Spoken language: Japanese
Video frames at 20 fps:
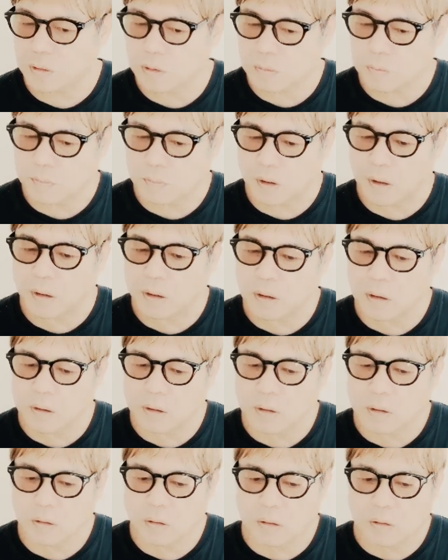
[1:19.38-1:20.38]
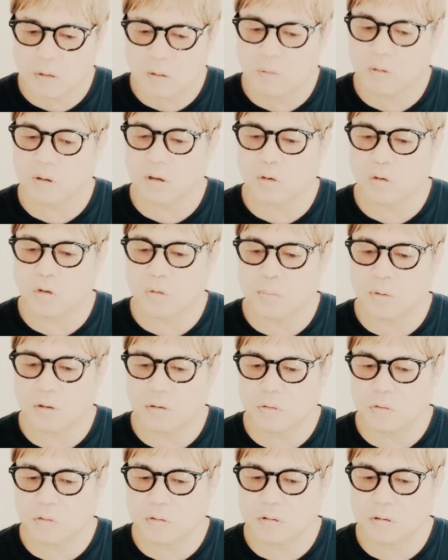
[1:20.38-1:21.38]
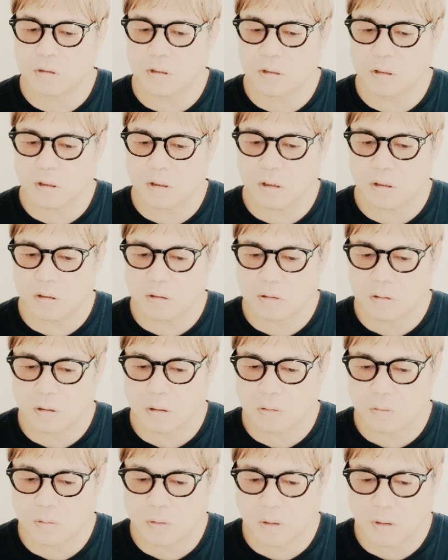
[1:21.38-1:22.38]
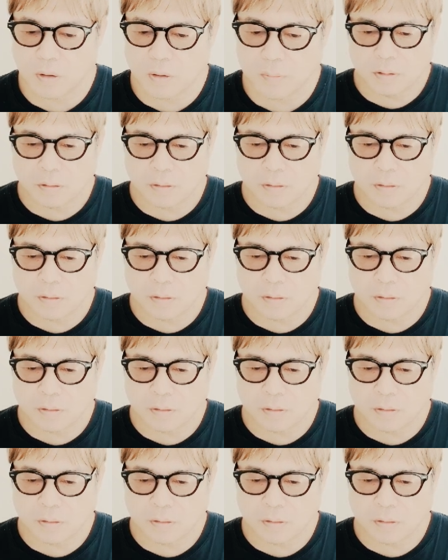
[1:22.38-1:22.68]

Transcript: な前でも結局暴露してないですけどね